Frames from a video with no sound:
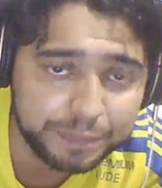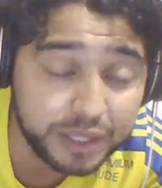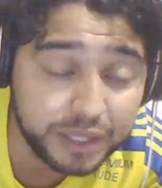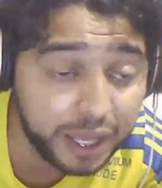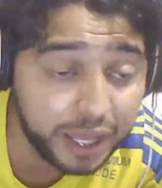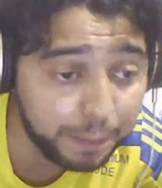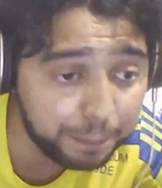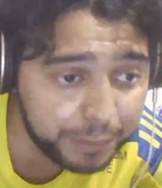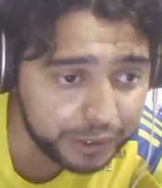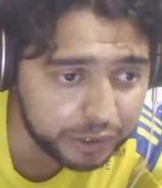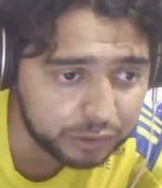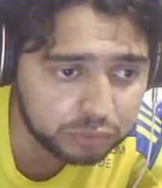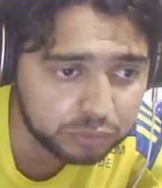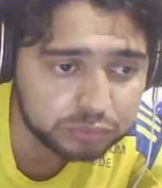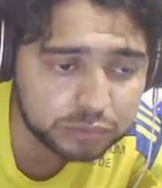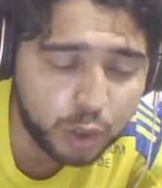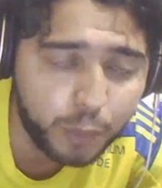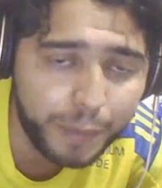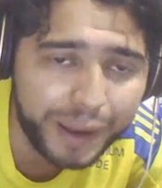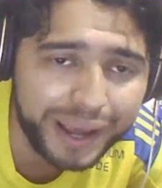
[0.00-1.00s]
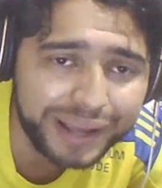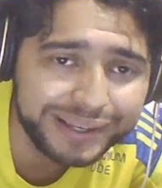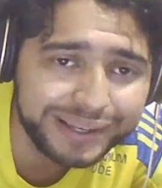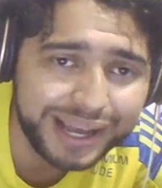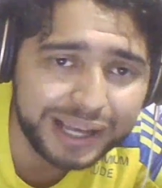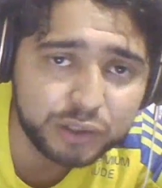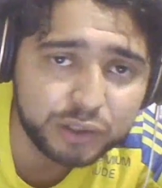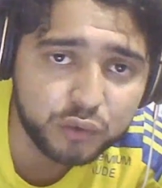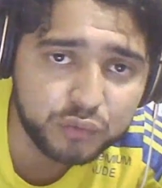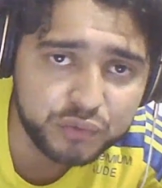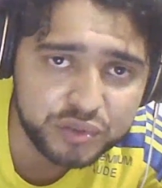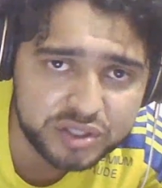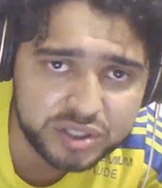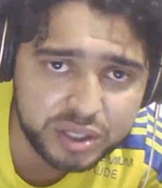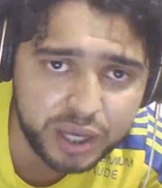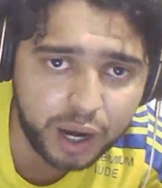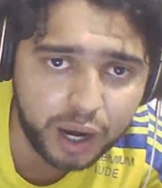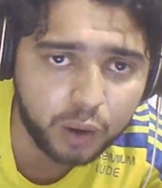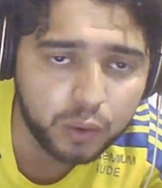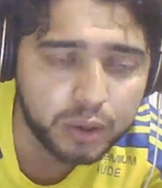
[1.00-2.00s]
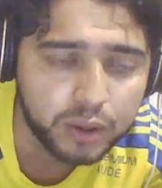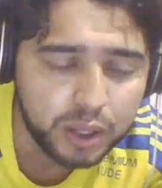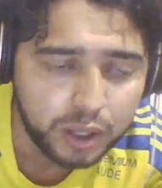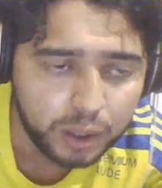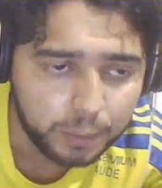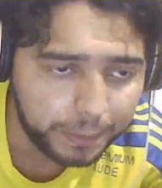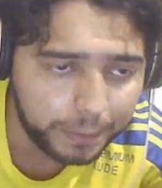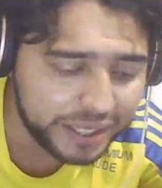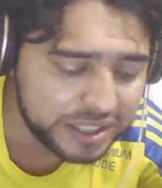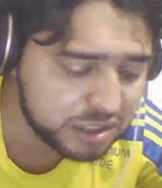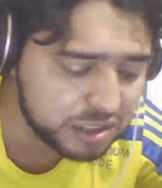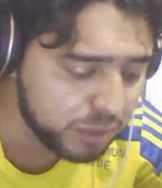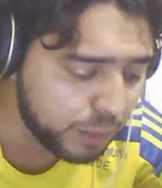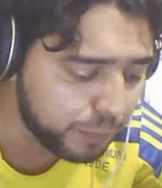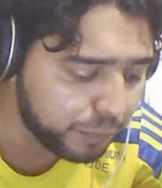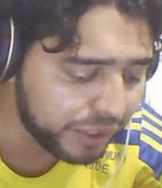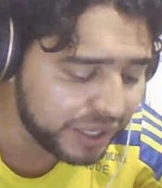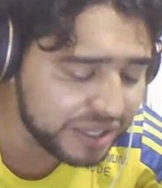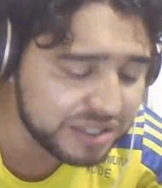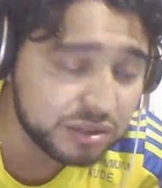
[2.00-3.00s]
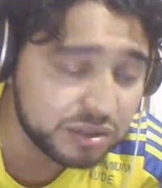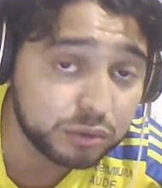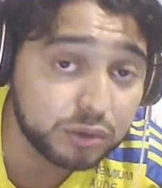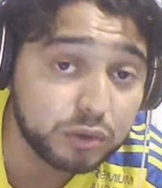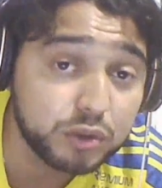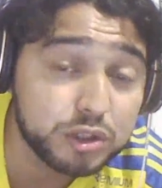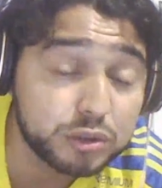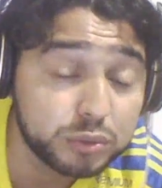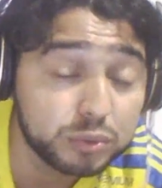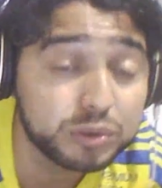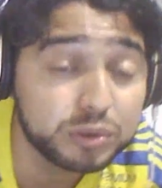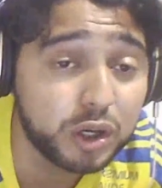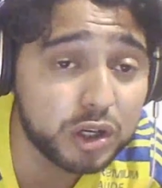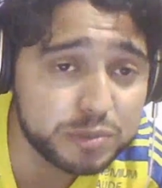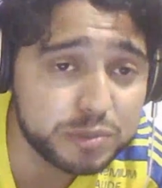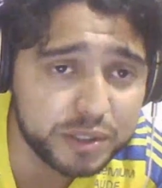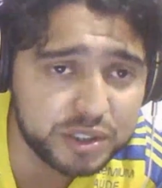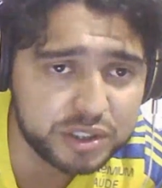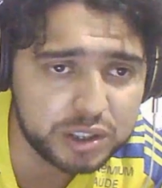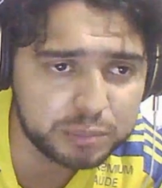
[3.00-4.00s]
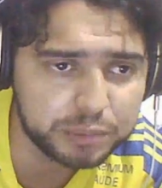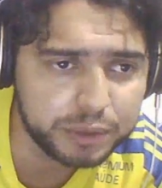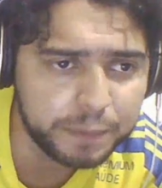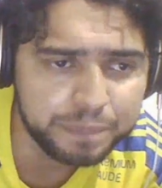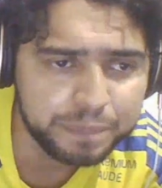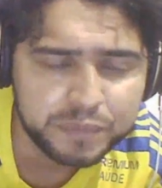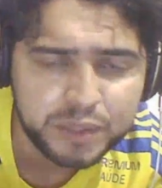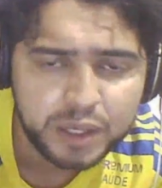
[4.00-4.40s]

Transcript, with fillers: que, repito, não é nada oficial, mas é uma apuração do, do Deus Medibre.